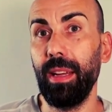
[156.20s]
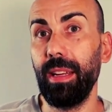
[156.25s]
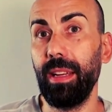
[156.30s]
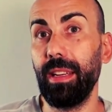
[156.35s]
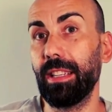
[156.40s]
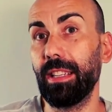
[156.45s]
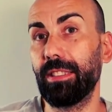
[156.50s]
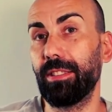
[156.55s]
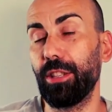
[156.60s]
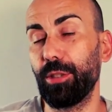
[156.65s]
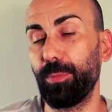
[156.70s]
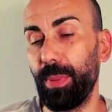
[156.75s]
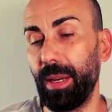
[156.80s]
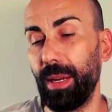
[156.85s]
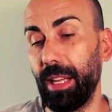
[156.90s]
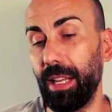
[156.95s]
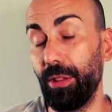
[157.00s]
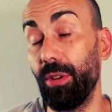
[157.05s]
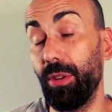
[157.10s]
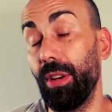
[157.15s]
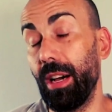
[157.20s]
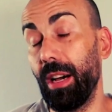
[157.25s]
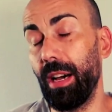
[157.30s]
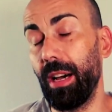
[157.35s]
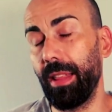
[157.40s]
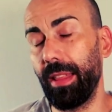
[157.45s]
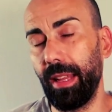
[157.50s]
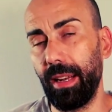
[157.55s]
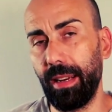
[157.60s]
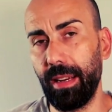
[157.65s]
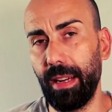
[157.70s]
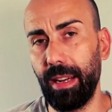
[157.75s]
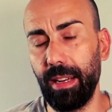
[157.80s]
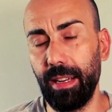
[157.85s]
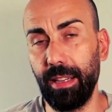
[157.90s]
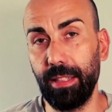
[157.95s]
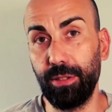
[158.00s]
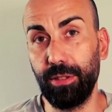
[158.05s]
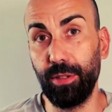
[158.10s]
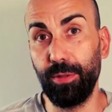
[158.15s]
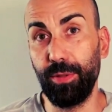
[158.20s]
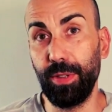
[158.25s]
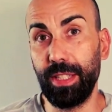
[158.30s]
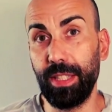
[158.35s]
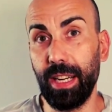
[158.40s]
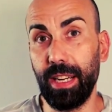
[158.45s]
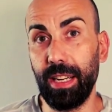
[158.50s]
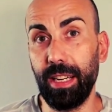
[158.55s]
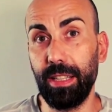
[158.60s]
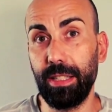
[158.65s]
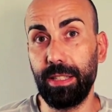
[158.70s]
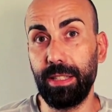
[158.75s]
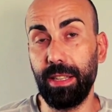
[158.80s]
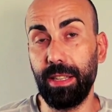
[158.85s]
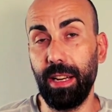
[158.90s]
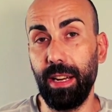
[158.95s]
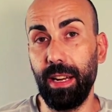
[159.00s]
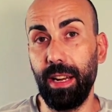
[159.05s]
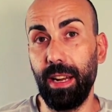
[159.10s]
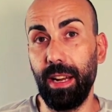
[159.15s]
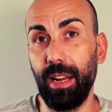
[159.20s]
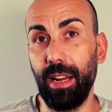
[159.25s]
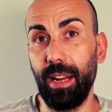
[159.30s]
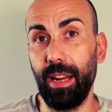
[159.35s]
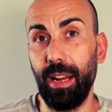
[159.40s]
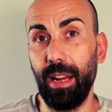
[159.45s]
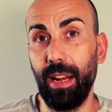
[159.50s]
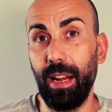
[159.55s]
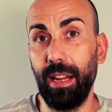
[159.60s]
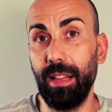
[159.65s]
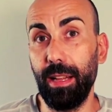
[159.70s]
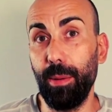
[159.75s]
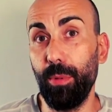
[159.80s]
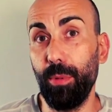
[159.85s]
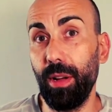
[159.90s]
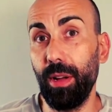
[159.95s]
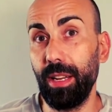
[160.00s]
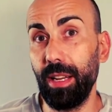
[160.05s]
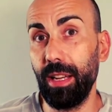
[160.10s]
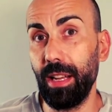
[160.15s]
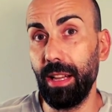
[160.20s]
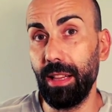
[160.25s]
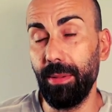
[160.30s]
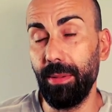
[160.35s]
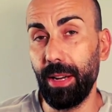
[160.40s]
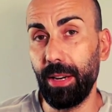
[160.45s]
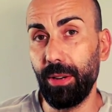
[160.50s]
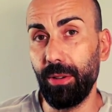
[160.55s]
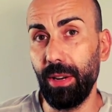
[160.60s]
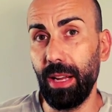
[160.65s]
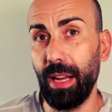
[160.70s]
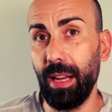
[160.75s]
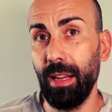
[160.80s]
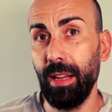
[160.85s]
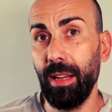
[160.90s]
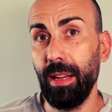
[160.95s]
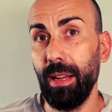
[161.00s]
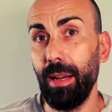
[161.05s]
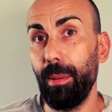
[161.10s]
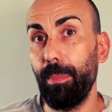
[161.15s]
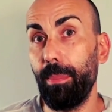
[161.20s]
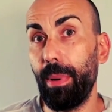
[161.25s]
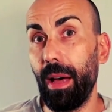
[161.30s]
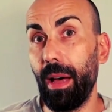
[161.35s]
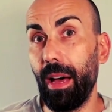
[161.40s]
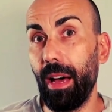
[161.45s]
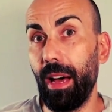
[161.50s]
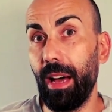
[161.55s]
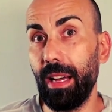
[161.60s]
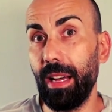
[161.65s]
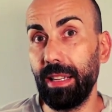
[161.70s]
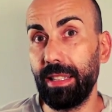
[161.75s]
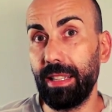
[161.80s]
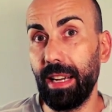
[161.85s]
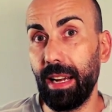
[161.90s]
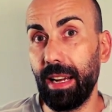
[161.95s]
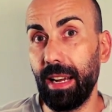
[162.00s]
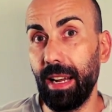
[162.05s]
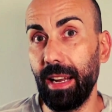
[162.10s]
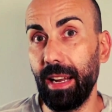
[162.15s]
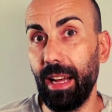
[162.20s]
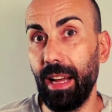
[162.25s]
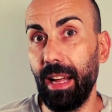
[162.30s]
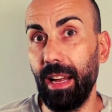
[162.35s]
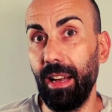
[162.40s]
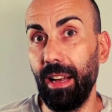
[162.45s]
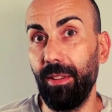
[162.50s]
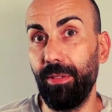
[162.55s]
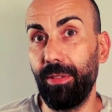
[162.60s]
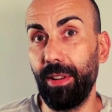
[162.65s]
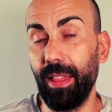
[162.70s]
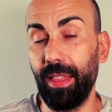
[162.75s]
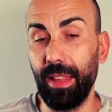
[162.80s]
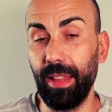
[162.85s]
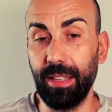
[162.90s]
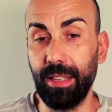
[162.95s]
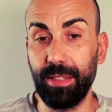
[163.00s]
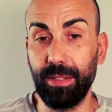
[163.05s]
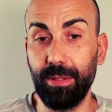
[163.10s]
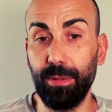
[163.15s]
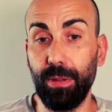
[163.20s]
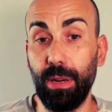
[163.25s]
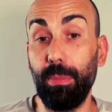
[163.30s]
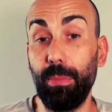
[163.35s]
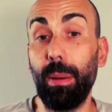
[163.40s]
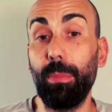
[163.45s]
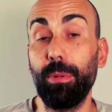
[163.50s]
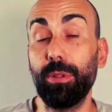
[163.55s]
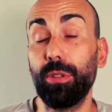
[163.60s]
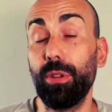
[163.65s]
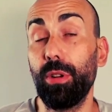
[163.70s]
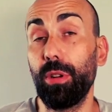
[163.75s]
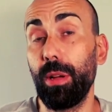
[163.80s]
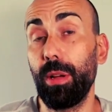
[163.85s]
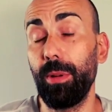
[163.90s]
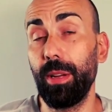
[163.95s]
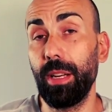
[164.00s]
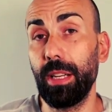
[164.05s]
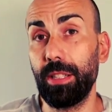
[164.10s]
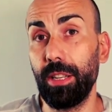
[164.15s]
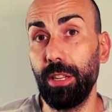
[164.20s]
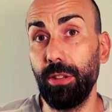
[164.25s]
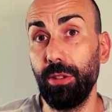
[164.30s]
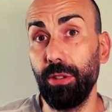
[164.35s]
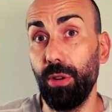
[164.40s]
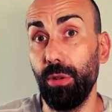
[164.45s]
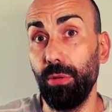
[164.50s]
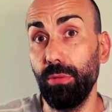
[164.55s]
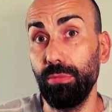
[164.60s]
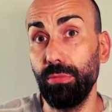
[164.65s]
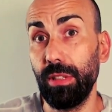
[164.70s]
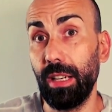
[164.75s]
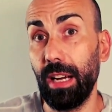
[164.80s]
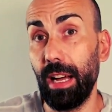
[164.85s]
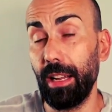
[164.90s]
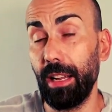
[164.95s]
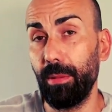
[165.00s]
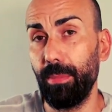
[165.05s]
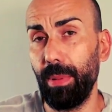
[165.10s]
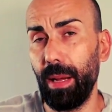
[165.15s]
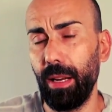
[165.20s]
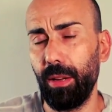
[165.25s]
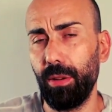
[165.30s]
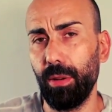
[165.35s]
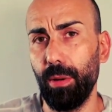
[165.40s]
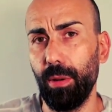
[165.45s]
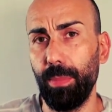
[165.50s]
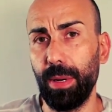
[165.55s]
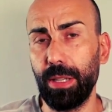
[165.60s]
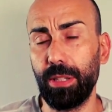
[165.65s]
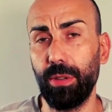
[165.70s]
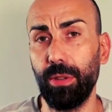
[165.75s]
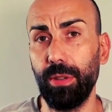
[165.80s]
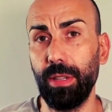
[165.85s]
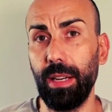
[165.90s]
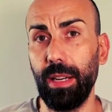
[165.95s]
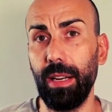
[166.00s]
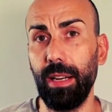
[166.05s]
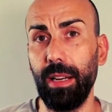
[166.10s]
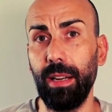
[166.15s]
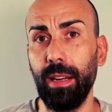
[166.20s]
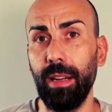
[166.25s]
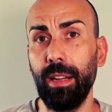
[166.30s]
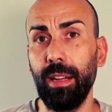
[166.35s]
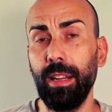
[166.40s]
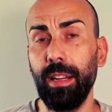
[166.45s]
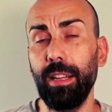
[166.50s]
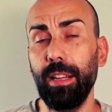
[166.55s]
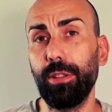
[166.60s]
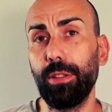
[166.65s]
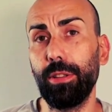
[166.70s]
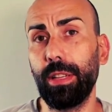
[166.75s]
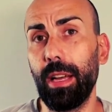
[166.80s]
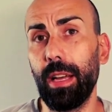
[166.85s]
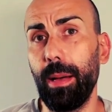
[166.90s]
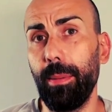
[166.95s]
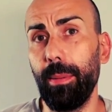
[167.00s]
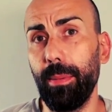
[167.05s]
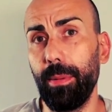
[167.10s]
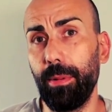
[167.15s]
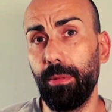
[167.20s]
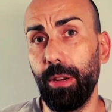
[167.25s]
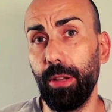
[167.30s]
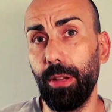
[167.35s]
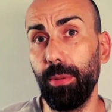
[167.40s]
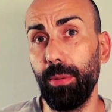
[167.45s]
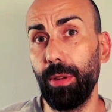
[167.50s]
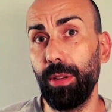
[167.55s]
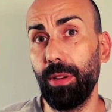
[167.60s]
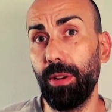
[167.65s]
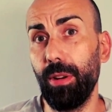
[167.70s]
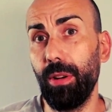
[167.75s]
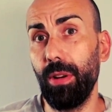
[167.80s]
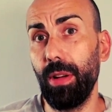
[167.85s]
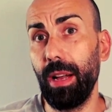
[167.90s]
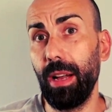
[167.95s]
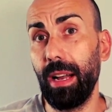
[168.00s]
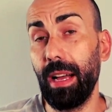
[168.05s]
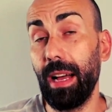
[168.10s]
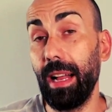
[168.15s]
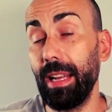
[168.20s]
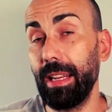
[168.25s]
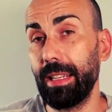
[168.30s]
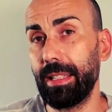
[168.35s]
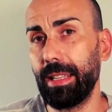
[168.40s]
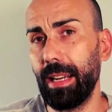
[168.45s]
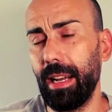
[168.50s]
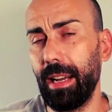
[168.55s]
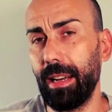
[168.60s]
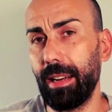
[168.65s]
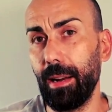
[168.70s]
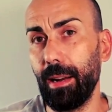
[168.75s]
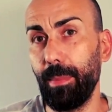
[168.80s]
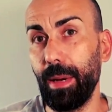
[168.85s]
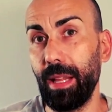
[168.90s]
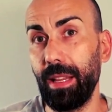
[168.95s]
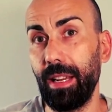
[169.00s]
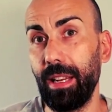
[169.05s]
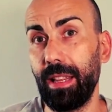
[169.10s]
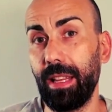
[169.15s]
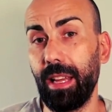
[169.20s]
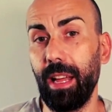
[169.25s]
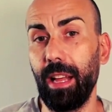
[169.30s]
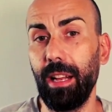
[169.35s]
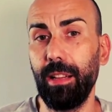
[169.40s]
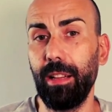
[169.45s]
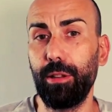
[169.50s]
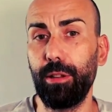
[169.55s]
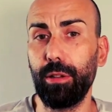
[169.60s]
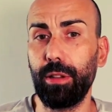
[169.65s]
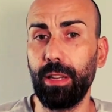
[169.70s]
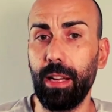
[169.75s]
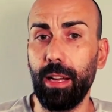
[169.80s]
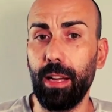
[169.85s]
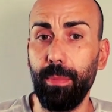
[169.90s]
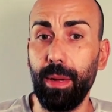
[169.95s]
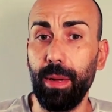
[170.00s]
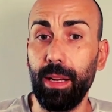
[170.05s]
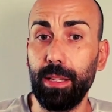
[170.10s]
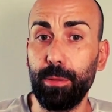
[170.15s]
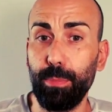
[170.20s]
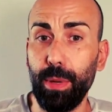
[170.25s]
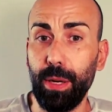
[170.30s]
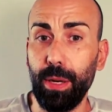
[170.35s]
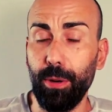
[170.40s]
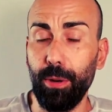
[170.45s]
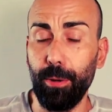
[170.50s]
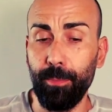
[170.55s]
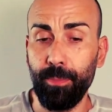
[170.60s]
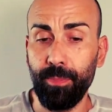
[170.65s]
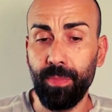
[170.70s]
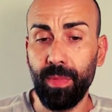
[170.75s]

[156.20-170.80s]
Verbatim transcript: y está esperando a cerrar estos fichajes, eh, el de Moani y el de Barcola, para sacar al francés. Vamos, lo que viene siendo un Gareth Bale como pasó con el Tottenham cuando vino el Gales al Real Madrid, que el Tottenham esperó